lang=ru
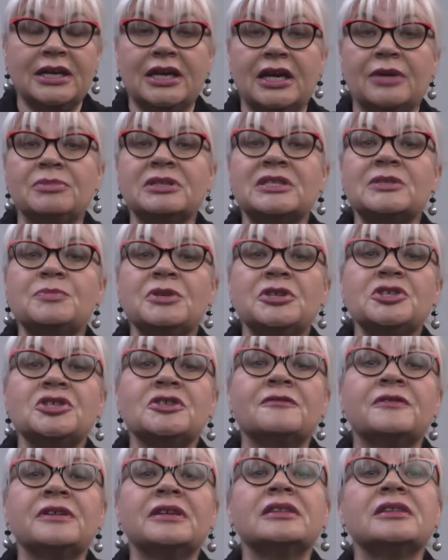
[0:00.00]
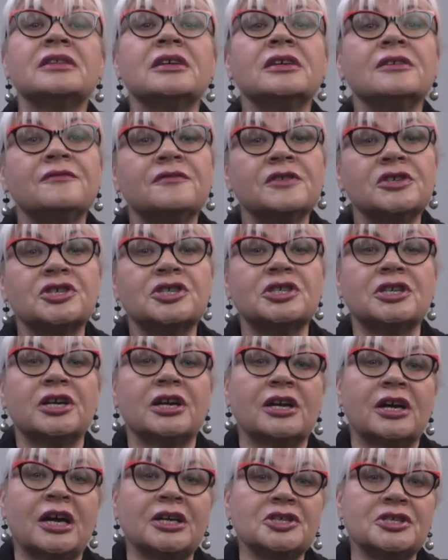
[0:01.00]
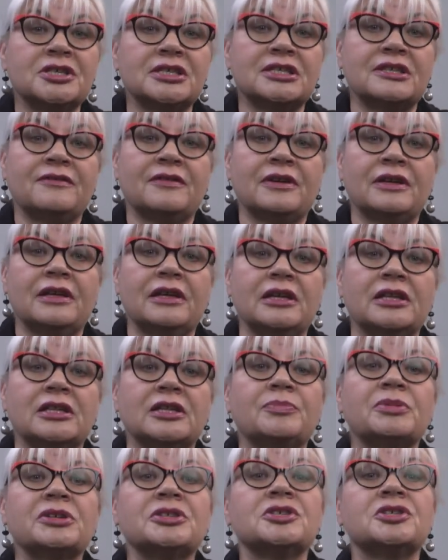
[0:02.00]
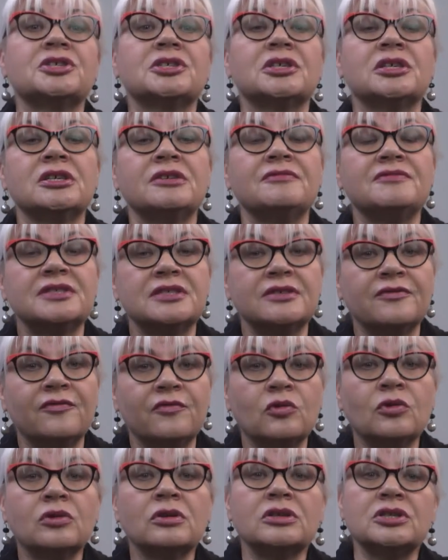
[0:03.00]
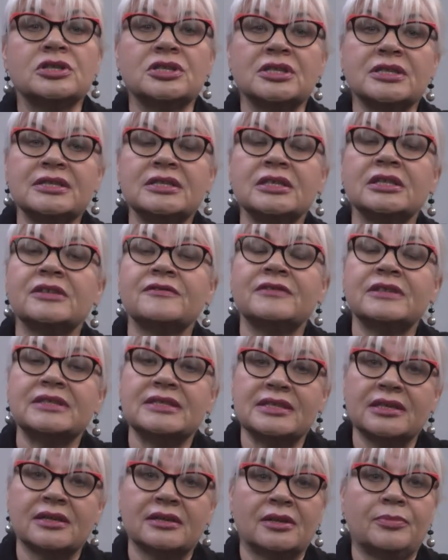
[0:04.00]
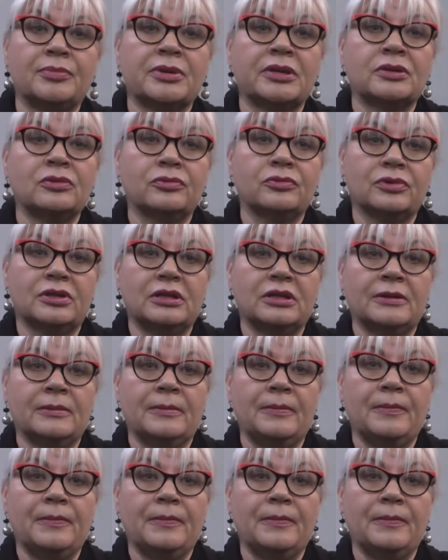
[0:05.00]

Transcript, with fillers: обеспечивает наивысшее качество на протяжении всего жизненного цикла продукта.